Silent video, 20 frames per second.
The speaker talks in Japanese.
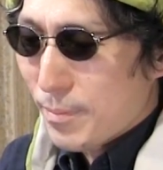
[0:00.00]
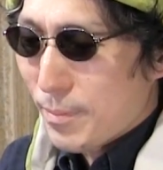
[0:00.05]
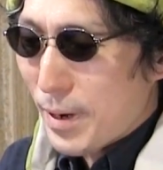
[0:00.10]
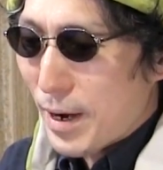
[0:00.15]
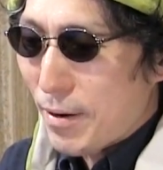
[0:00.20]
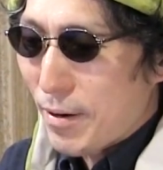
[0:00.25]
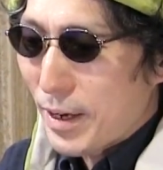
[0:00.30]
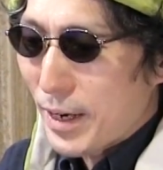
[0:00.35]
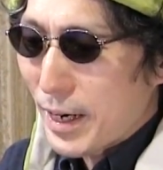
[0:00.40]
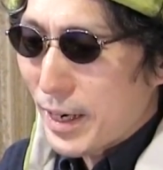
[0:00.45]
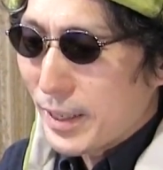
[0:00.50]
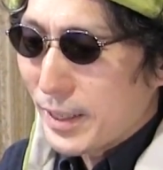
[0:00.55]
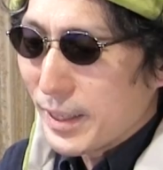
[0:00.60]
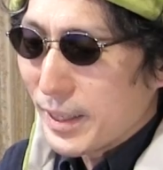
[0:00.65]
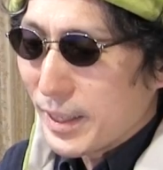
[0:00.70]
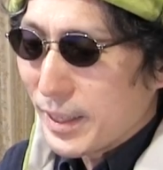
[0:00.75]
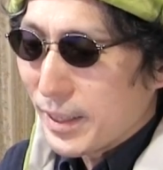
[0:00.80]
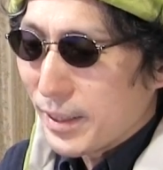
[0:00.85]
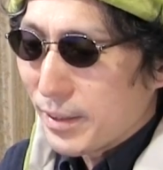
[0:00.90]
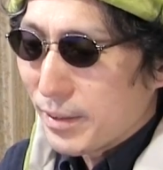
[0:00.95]
回らね
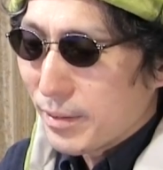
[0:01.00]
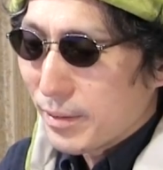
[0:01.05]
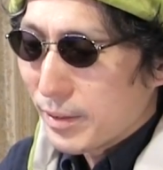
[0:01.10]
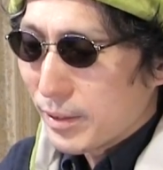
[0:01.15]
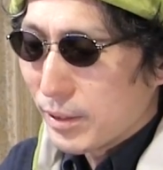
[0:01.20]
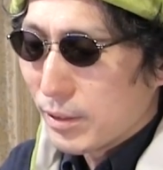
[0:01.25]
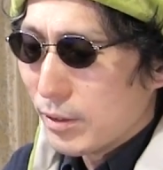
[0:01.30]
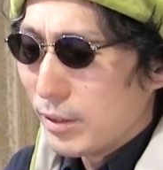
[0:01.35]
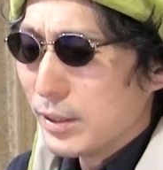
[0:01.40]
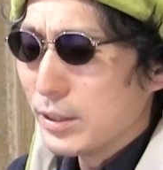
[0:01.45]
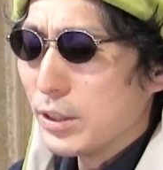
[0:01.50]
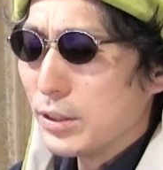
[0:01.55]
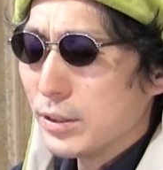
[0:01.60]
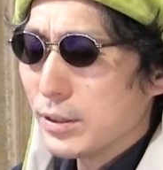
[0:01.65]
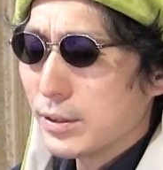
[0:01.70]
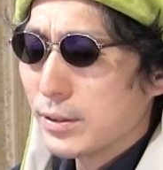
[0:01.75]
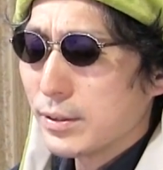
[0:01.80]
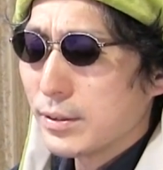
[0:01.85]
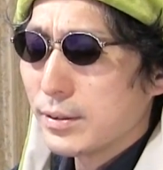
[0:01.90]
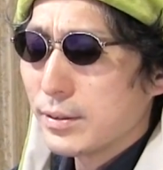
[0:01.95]
え。お願いしま
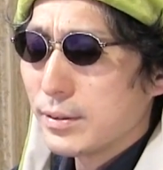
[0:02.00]
す。